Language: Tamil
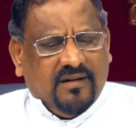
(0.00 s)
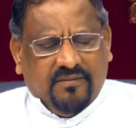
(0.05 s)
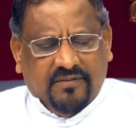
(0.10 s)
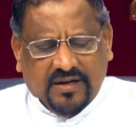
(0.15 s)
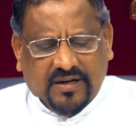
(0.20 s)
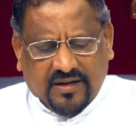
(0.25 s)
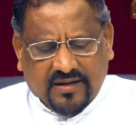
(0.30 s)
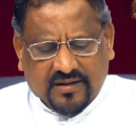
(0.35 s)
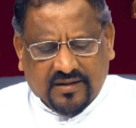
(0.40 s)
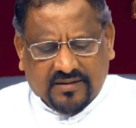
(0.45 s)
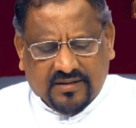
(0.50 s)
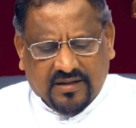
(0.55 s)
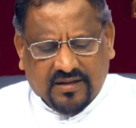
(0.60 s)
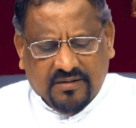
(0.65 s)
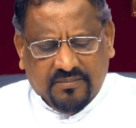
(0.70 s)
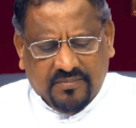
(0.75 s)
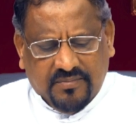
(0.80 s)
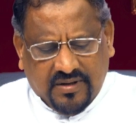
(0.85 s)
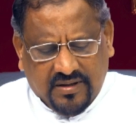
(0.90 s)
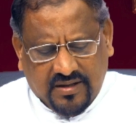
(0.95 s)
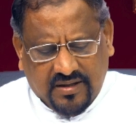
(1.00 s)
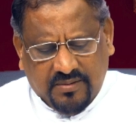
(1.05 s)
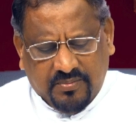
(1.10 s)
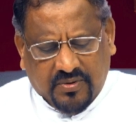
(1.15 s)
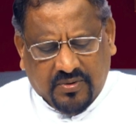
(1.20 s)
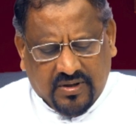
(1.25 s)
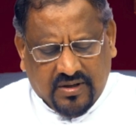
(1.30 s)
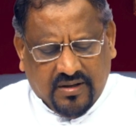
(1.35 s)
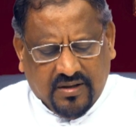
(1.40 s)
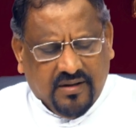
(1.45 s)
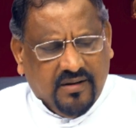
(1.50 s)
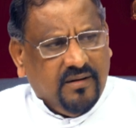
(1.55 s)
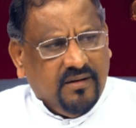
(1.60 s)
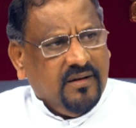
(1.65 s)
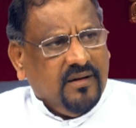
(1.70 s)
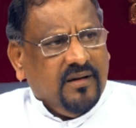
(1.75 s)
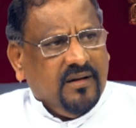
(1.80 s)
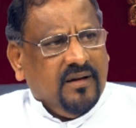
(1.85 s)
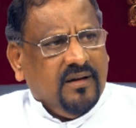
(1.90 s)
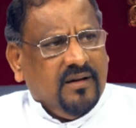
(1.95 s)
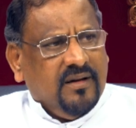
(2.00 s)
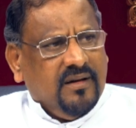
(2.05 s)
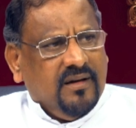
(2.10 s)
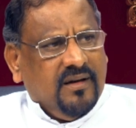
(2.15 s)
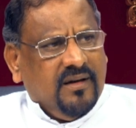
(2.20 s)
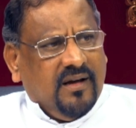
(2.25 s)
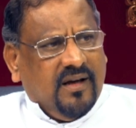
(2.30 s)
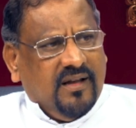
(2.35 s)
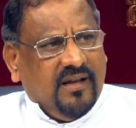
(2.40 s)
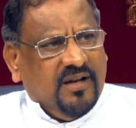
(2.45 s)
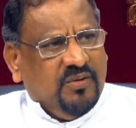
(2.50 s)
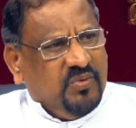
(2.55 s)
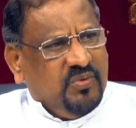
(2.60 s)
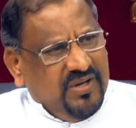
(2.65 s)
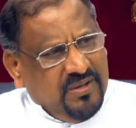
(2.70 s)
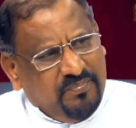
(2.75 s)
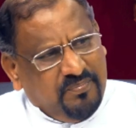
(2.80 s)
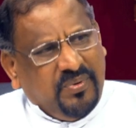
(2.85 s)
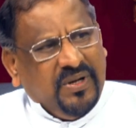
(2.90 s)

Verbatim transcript: விளக்கத்தையும் அதே போல் அதில் உள்ள